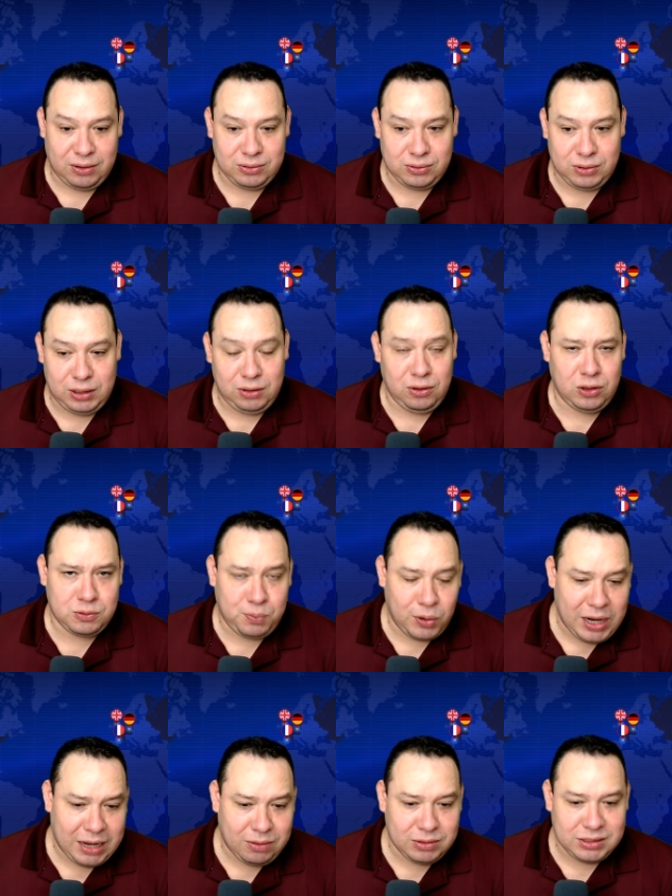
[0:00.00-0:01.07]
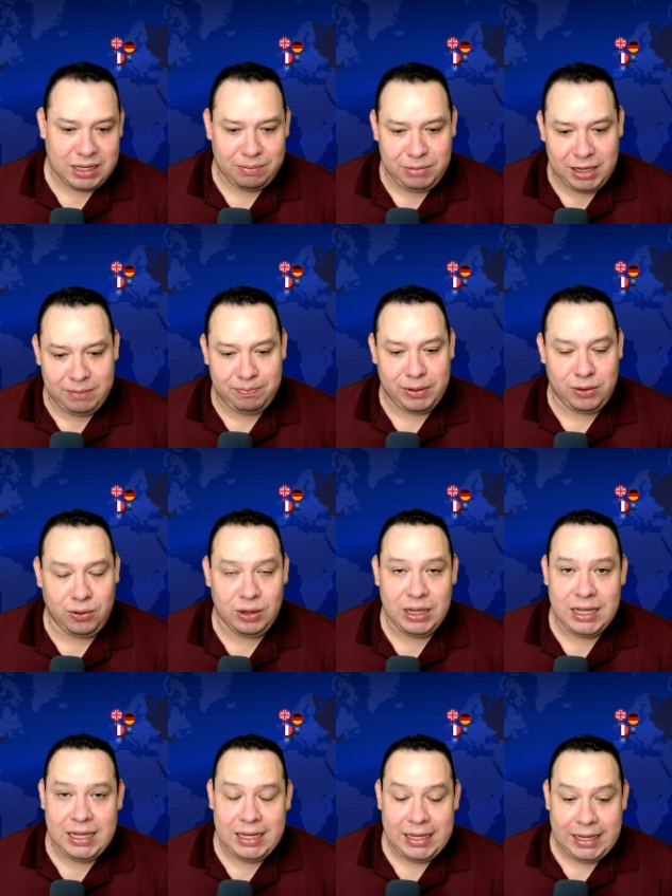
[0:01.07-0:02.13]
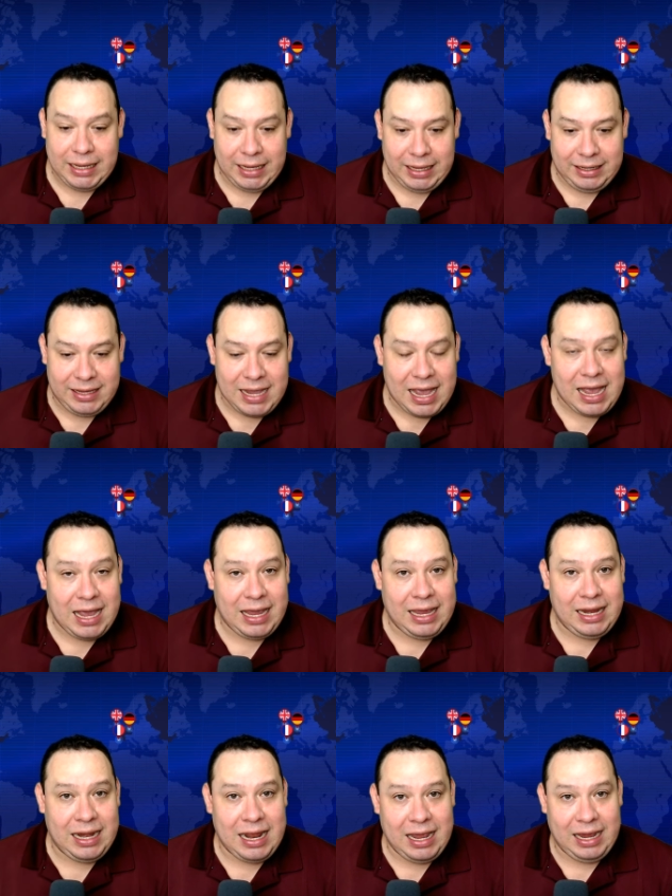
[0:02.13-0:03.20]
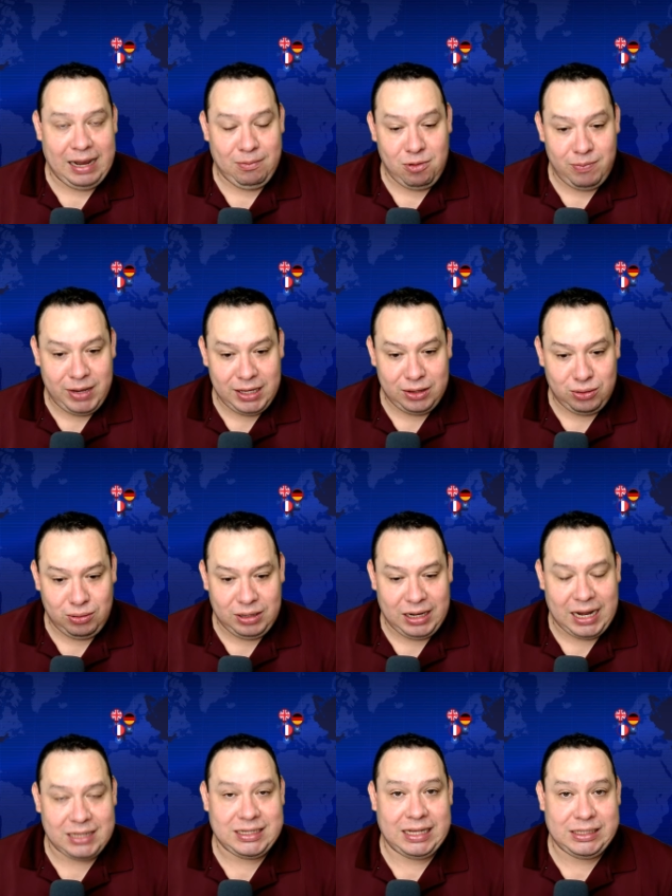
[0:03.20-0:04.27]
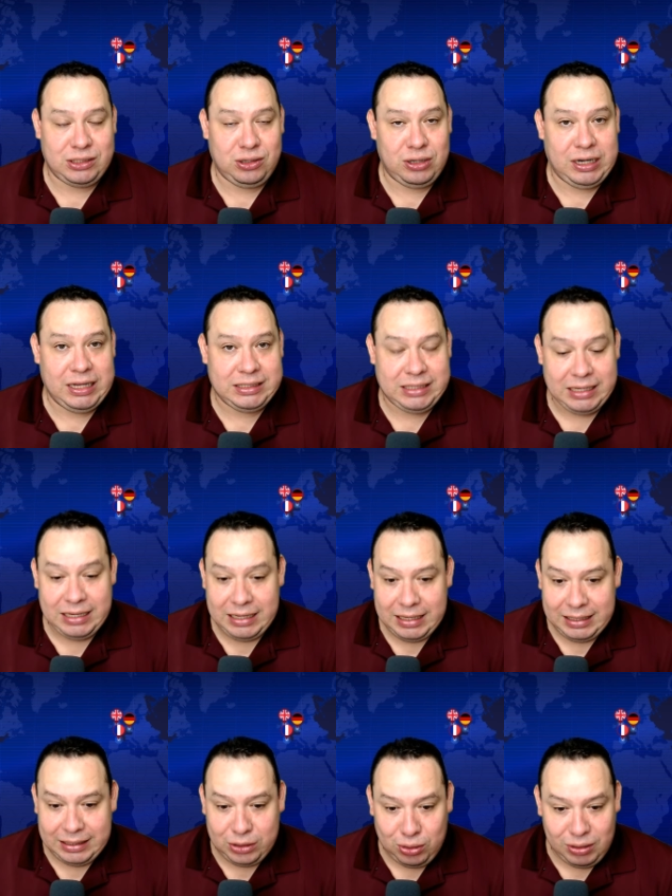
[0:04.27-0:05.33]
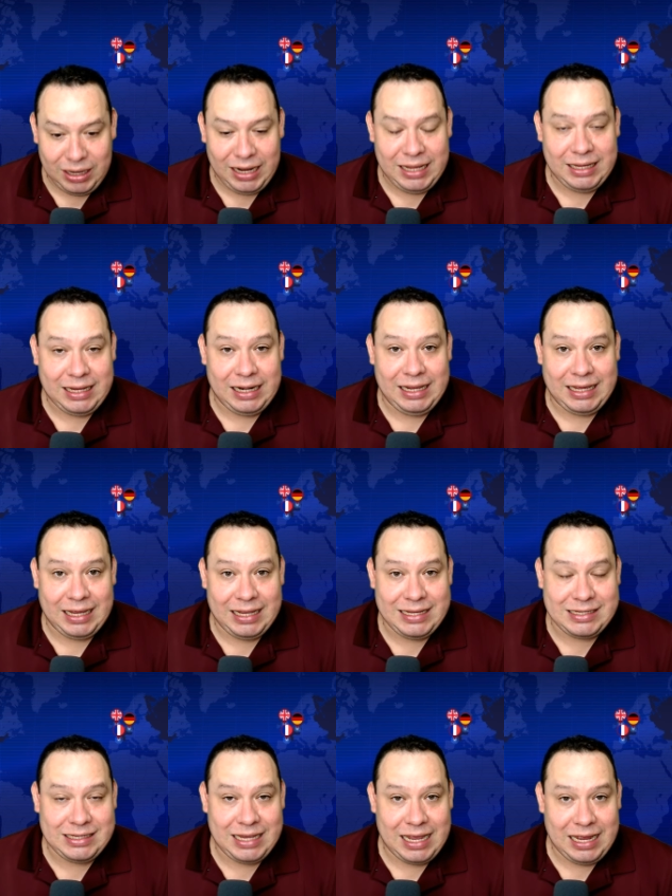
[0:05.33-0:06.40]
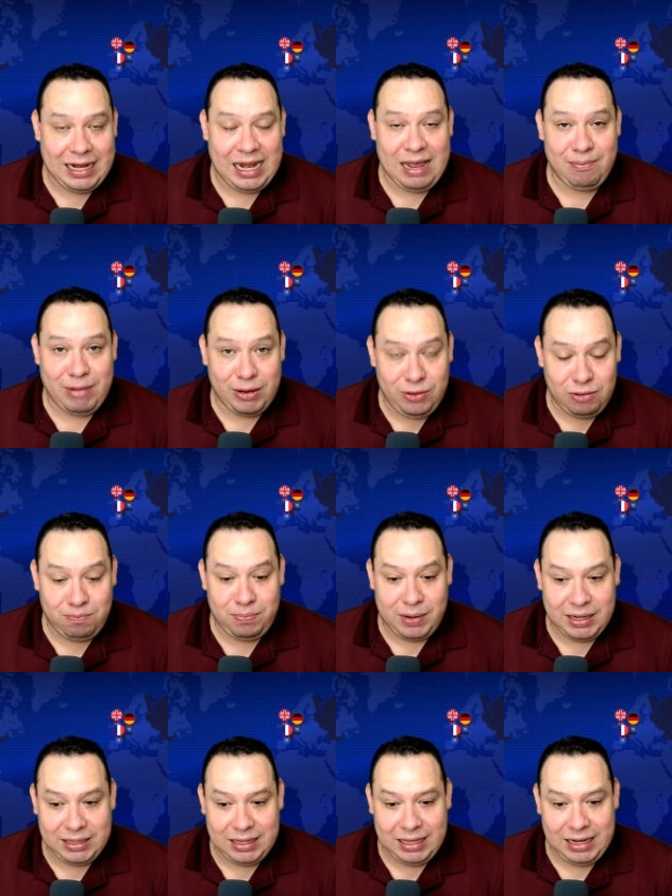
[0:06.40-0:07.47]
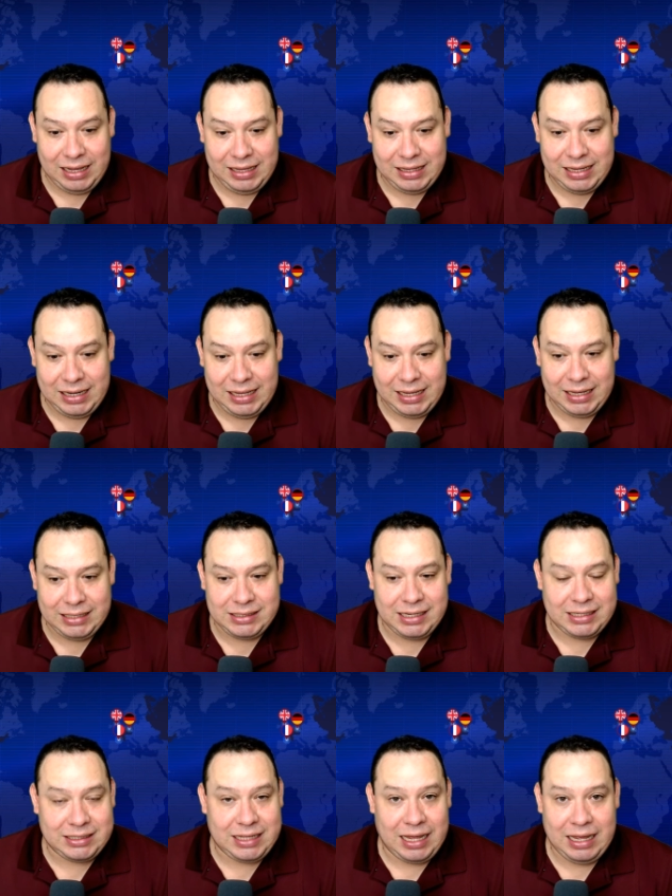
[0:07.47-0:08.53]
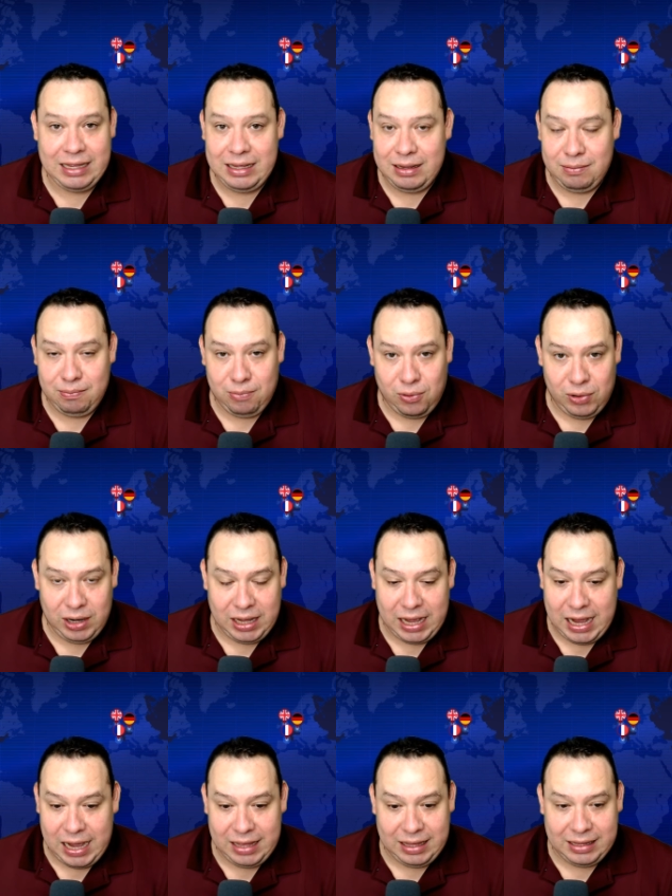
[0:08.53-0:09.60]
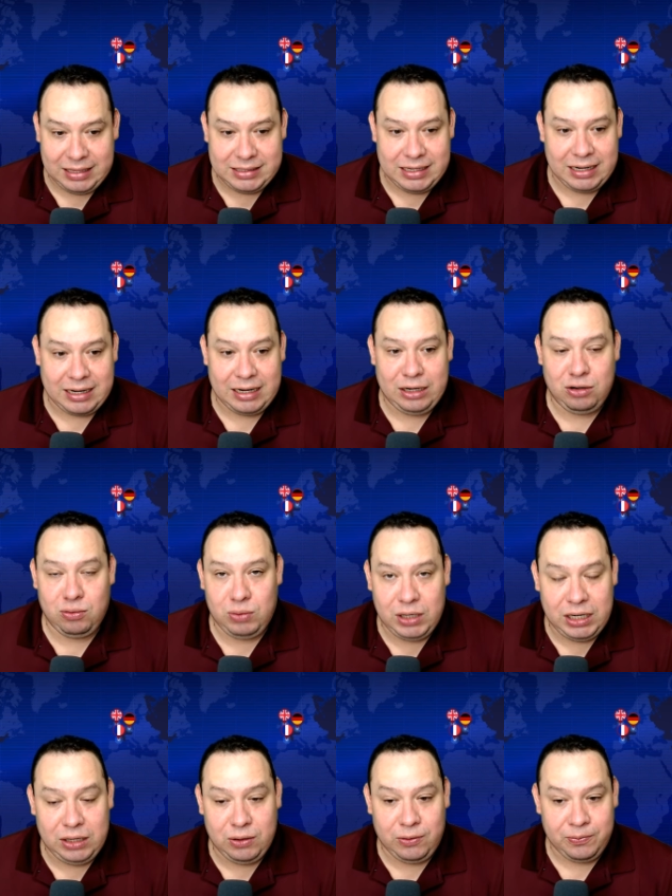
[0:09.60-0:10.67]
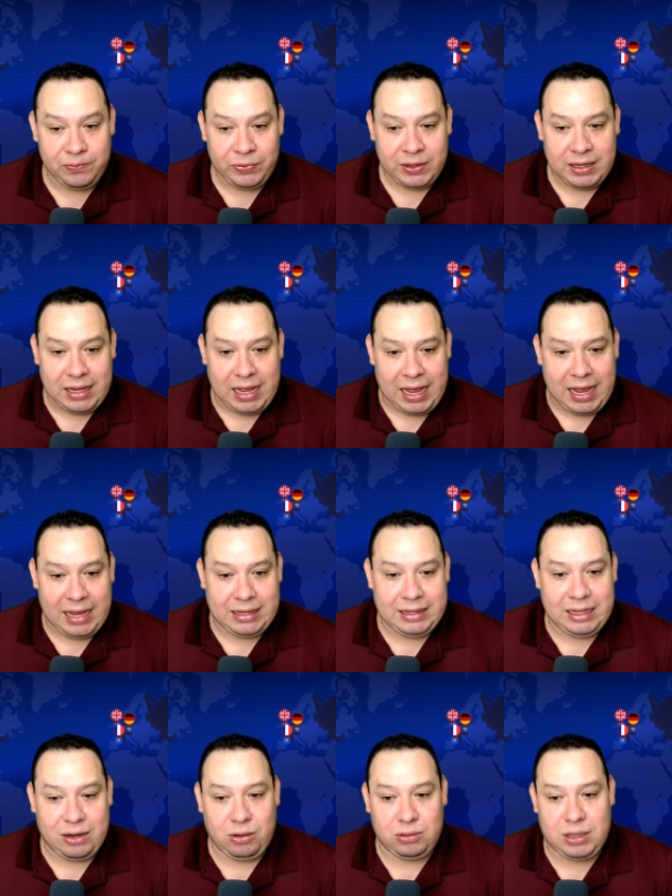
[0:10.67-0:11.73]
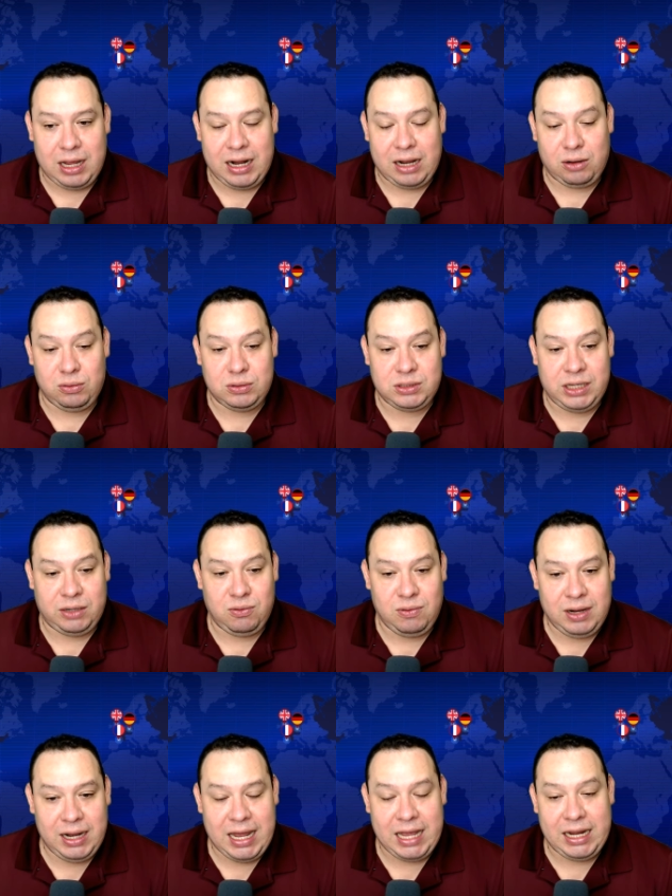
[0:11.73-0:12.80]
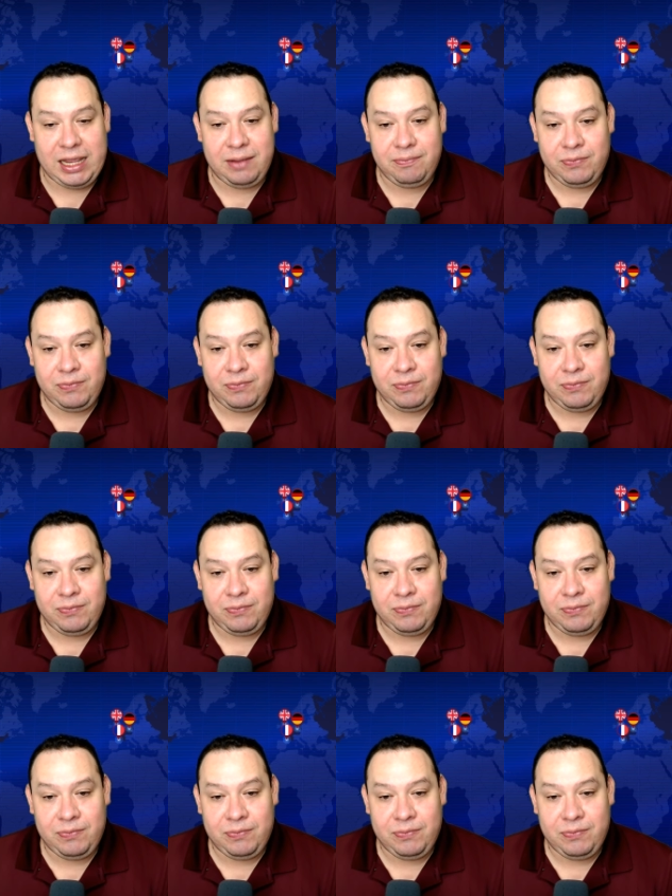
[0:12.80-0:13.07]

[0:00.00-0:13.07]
Unidos, los polacos también, pero eh, ya en el momento de las acciones toda la inteligencia, la mayor parte de la inteligencia está volcada desde el Reino Unido a derrotar a Rusia en Ucrania.